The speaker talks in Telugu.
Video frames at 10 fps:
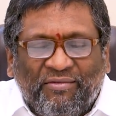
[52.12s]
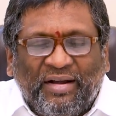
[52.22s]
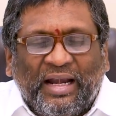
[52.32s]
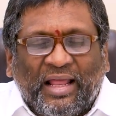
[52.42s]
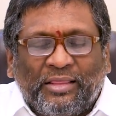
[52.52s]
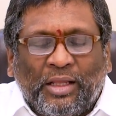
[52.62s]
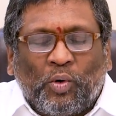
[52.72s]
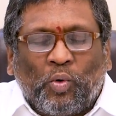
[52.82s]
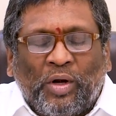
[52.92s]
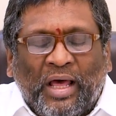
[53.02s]

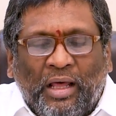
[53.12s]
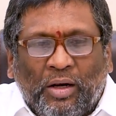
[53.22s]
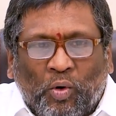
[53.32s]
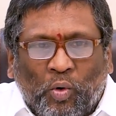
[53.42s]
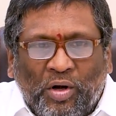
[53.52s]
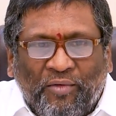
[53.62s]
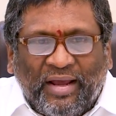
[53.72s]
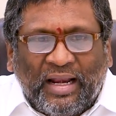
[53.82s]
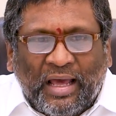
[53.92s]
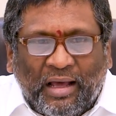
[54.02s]
వీళ్ళందరూ కూడా రెండు
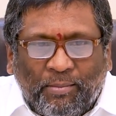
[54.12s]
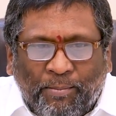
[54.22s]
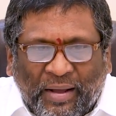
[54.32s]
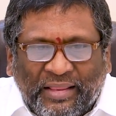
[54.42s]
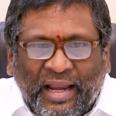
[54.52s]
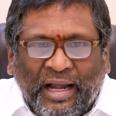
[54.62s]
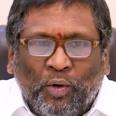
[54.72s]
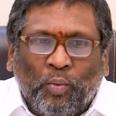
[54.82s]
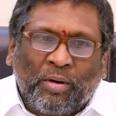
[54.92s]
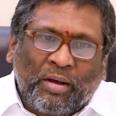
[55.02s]
వేల
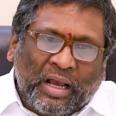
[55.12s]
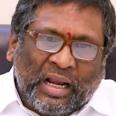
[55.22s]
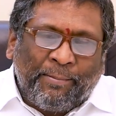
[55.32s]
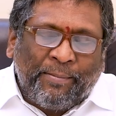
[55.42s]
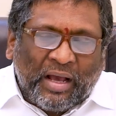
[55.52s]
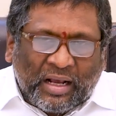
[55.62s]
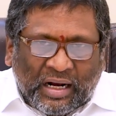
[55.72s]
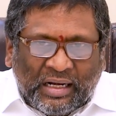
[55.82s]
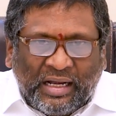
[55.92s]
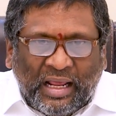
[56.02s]
పదిహేడు కని
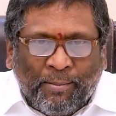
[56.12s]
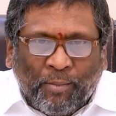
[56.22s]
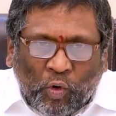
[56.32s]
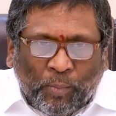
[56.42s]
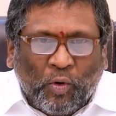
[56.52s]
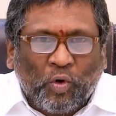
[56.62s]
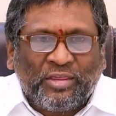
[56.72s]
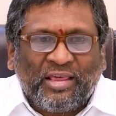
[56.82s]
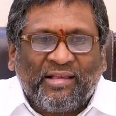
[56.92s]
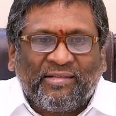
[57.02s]
కంటే మునుపు
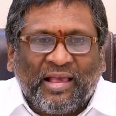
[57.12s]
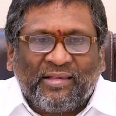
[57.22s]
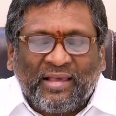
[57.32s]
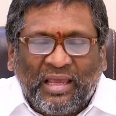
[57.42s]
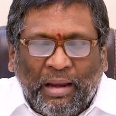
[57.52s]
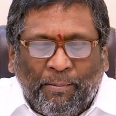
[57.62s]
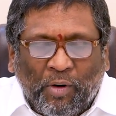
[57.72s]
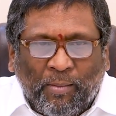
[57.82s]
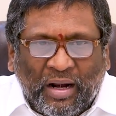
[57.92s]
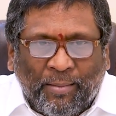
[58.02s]
వచ్చేసేసి
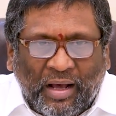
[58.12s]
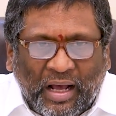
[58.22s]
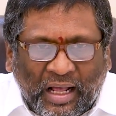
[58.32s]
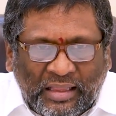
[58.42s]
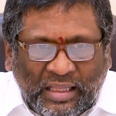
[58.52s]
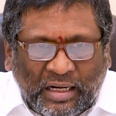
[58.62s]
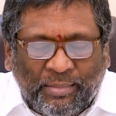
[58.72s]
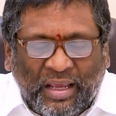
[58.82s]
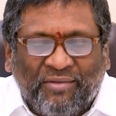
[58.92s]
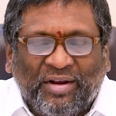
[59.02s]
ఇప్పుడు మనం
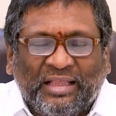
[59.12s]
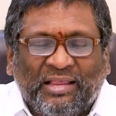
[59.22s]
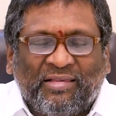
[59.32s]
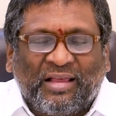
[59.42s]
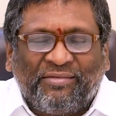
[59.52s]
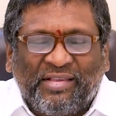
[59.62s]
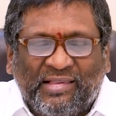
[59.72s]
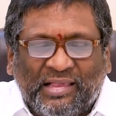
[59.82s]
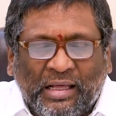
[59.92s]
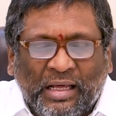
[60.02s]
అందరం ఎవరైతే సర్వీస్